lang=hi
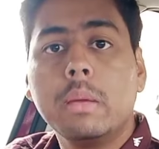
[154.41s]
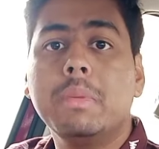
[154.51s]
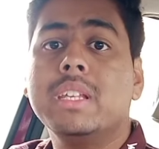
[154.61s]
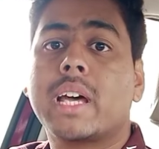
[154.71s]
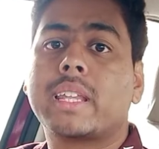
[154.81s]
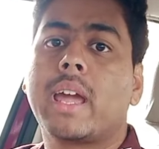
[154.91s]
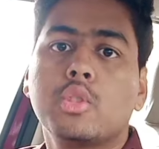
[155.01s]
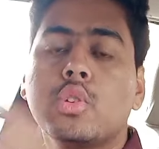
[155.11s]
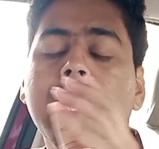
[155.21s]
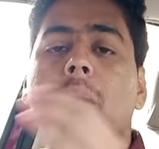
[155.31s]
मिल जाता है
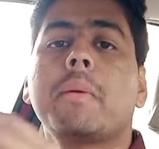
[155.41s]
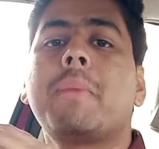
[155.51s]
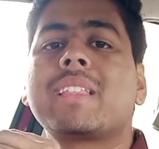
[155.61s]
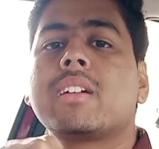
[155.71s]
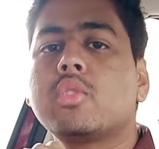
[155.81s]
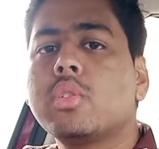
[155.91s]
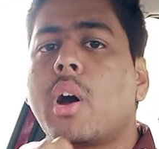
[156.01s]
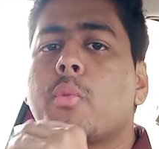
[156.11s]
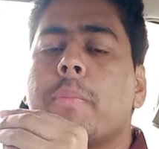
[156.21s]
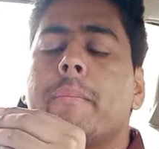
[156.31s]
तो यहाँ मैं बात करता हूँ
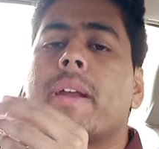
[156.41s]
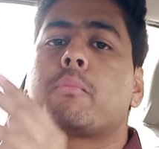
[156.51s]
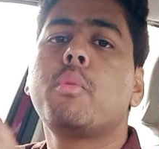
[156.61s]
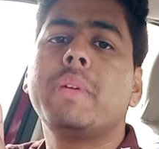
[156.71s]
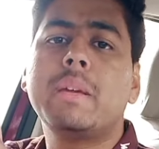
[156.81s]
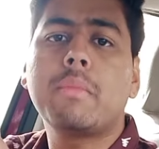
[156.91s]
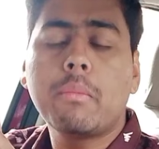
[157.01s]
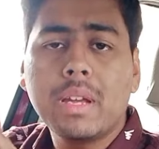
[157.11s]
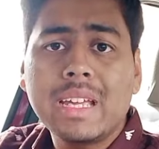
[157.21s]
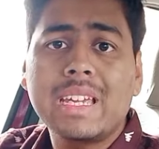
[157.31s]
डाउन पेमेंट आपको मिनिमम
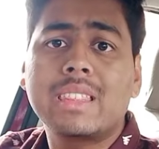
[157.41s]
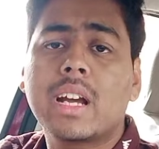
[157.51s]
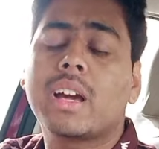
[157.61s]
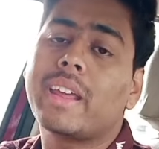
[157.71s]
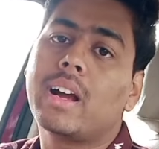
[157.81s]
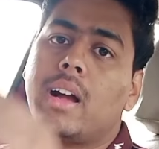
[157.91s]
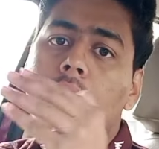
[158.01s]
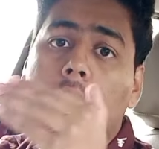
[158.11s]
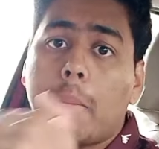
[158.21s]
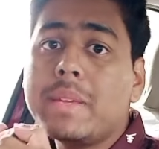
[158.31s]
कितना करेगा
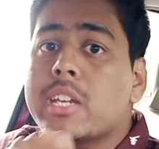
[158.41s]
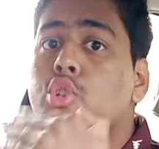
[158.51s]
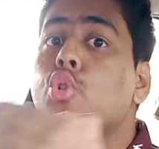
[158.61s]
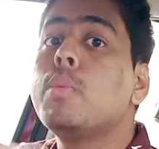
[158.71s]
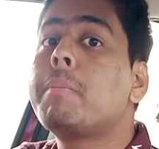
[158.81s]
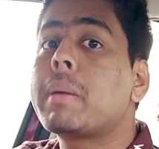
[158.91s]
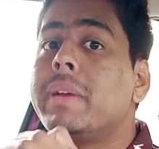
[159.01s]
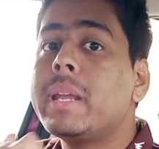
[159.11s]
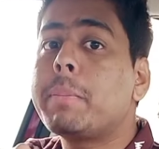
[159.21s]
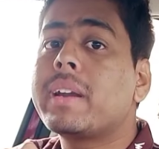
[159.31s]
अब ये शोरूम पर
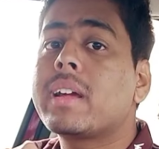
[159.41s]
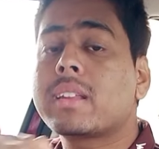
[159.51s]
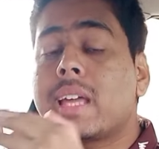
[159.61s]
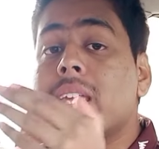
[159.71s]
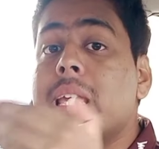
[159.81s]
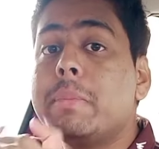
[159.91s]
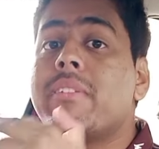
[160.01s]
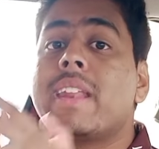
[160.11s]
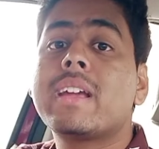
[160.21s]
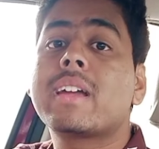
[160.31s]
भी डिपेंड करता है ये भी
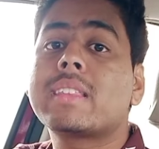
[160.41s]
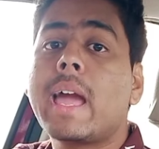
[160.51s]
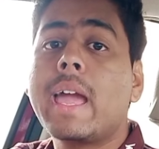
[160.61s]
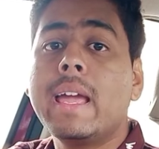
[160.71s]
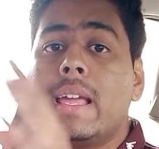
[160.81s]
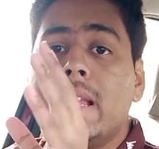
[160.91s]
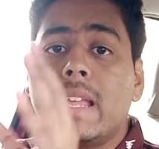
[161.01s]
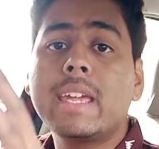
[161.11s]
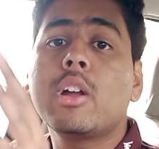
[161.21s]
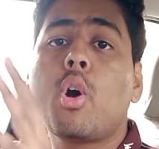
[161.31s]
वेरी करता है
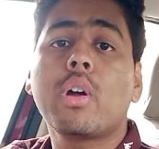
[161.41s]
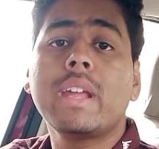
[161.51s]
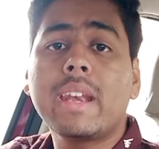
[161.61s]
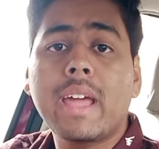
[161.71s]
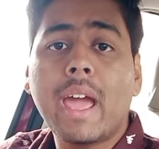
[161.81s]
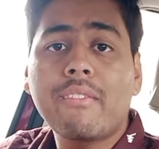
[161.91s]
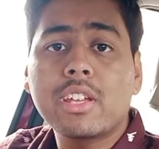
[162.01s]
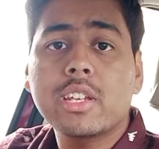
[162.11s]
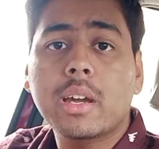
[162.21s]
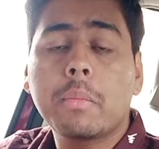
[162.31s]
लेकिन ऑन एन
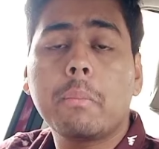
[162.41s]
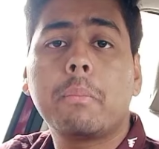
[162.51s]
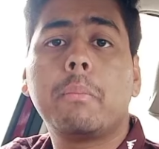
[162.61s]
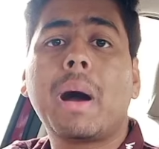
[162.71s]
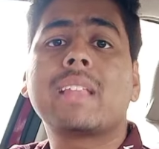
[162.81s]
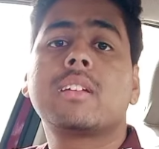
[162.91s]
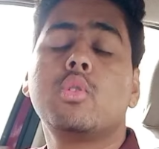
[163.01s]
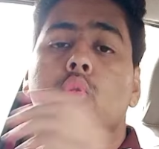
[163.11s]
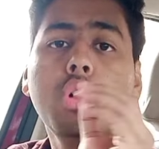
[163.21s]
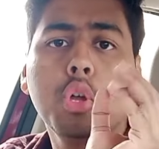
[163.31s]
एवरेज अगर मैं बात
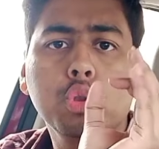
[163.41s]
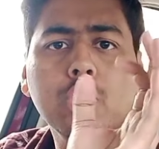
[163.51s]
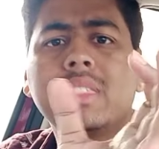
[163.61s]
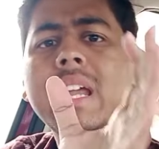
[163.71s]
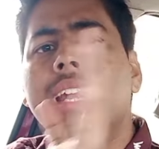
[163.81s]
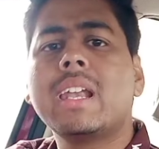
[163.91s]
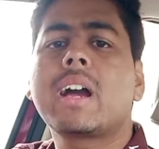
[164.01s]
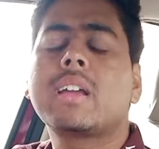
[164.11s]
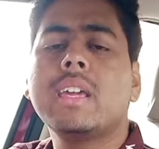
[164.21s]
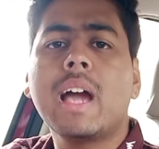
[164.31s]
करूँ तो डेढ़
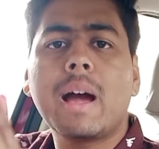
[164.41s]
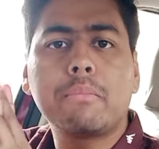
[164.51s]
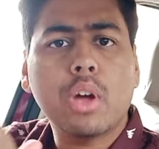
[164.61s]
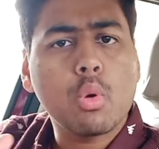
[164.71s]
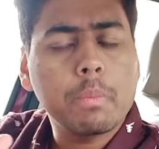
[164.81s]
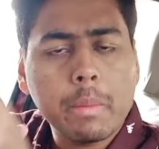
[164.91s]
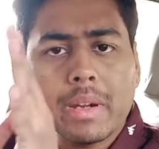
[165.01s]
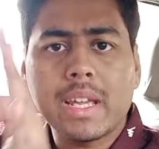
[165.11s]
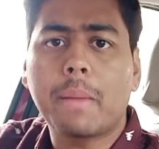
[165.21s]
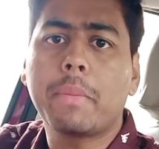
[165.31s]
लाख की आप डाउन
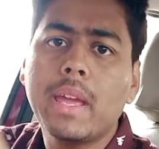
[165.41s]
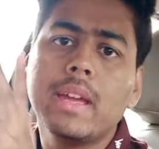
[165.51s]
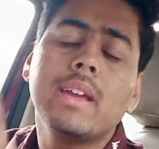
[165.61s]
पेमेंट यहाँ पे